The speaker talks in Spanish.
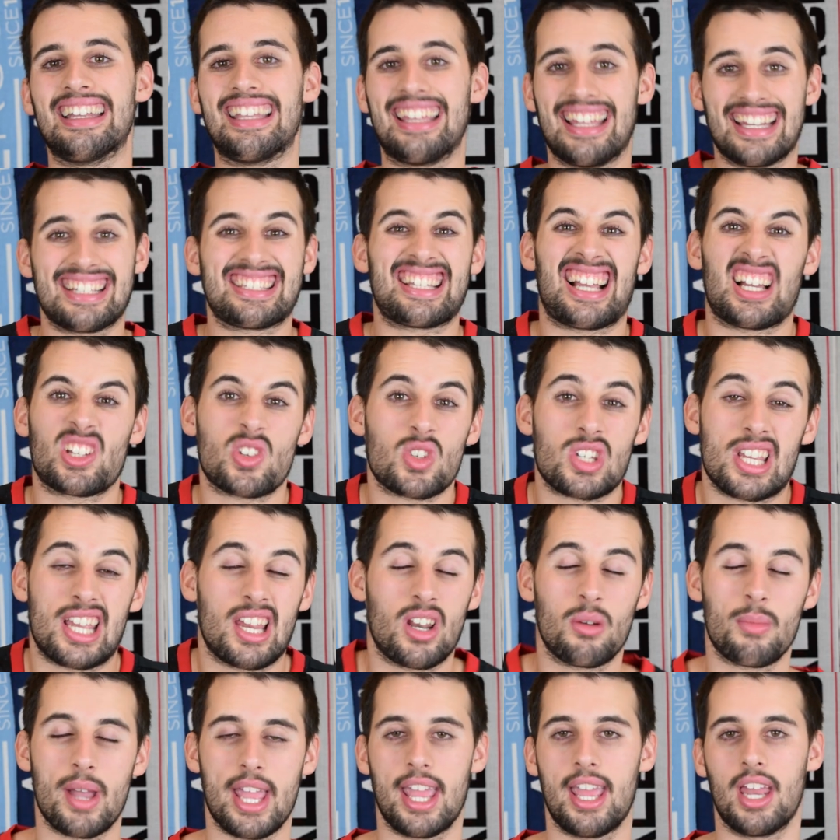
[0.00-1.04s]
Y en este caso sí que
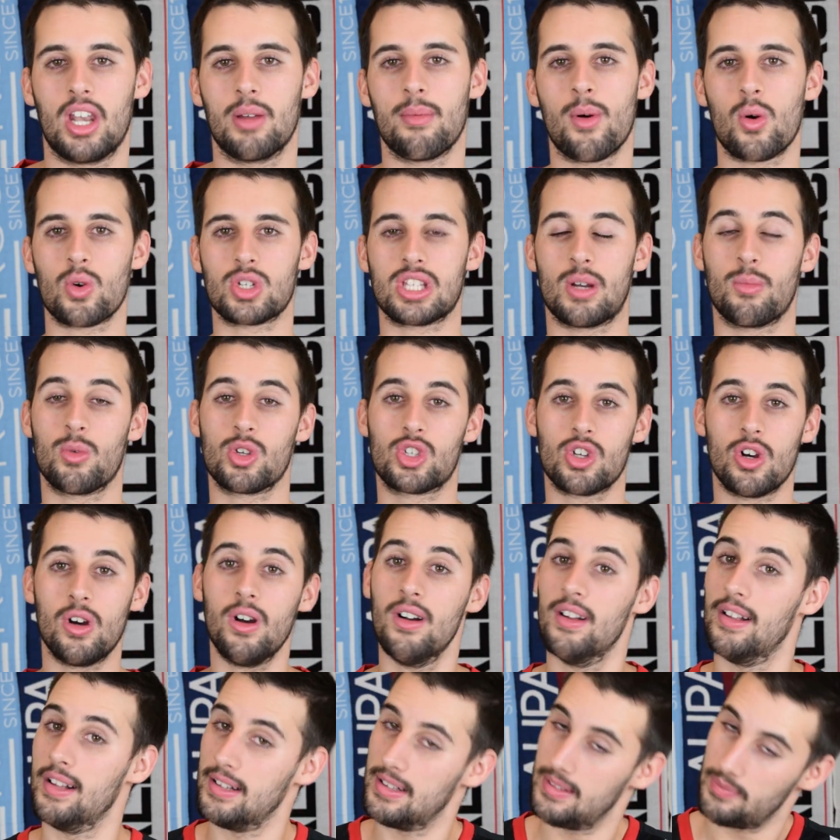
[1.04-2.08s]
no me, no me gusta
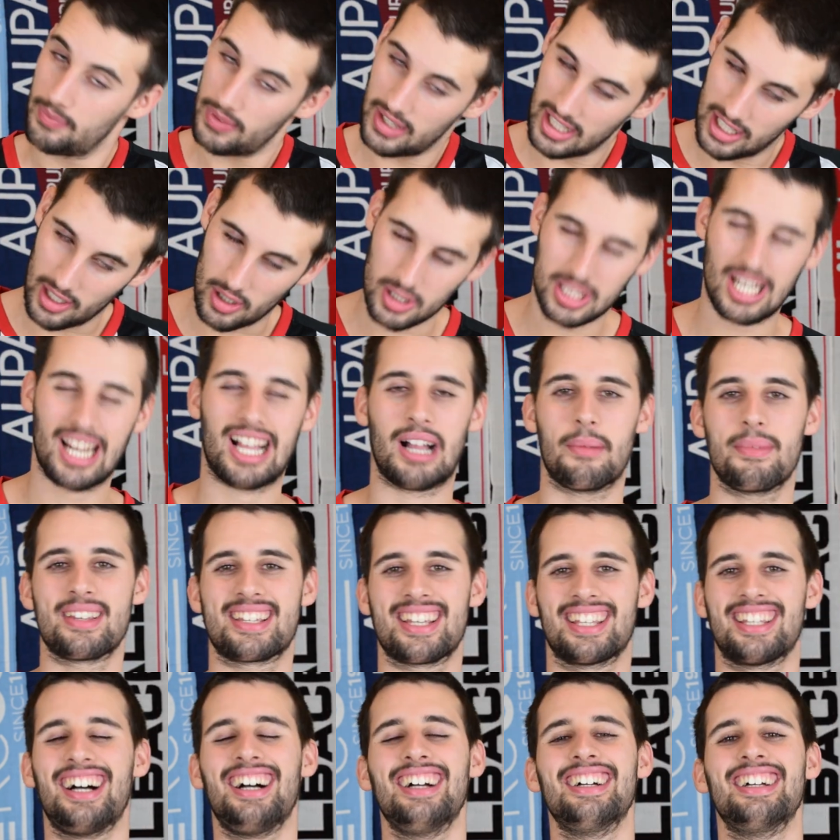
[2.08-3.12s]
mucho y otra
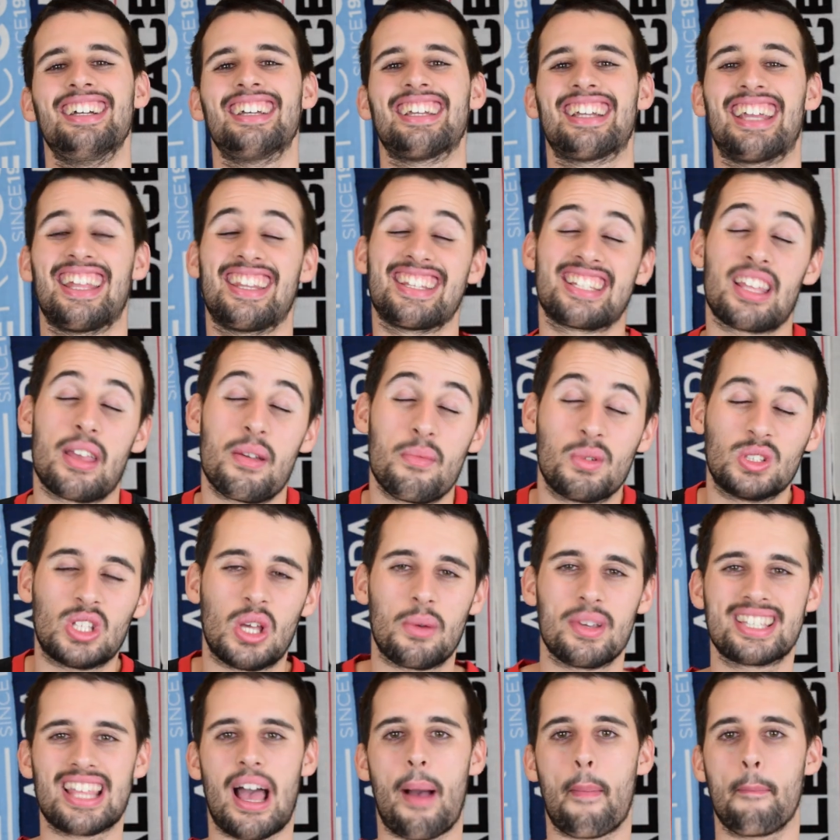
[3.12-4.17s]
camiseta que desde mi punto
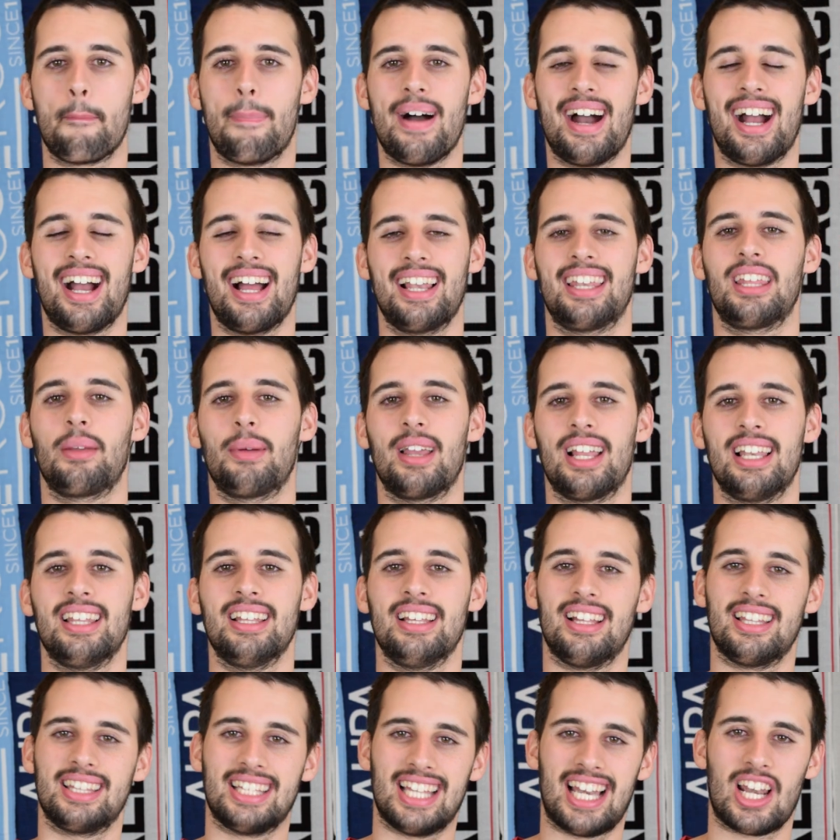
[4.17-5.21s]
de vista baja el nivel
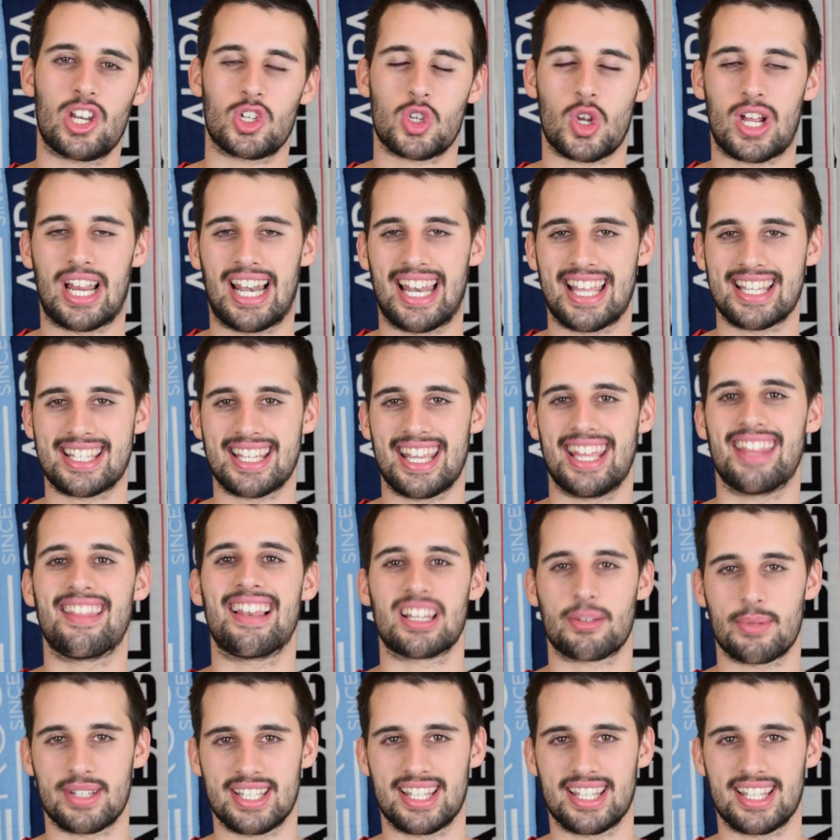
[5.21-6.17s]
de los locales y de las